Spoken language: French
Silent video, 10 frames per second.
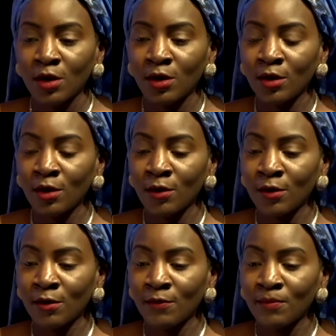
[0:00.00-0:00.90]

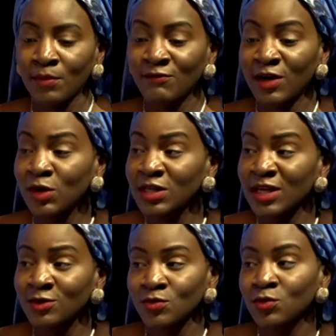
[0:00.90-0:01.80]
euh bah,
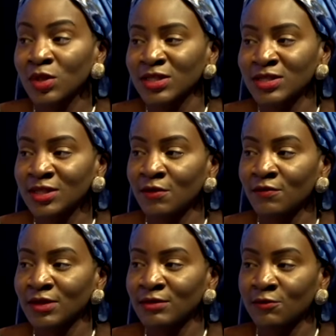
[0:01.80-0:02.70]
valorisation touristique, en
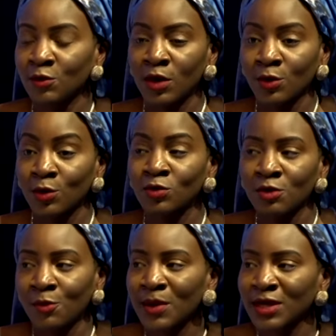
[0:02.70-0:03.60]
fait, d'avoir mhm. euh,
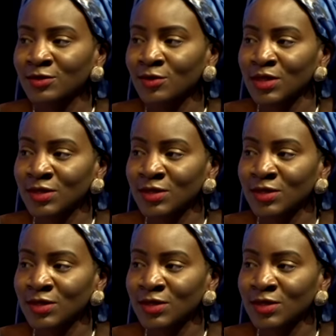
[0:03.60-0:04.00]
une empreinte euh,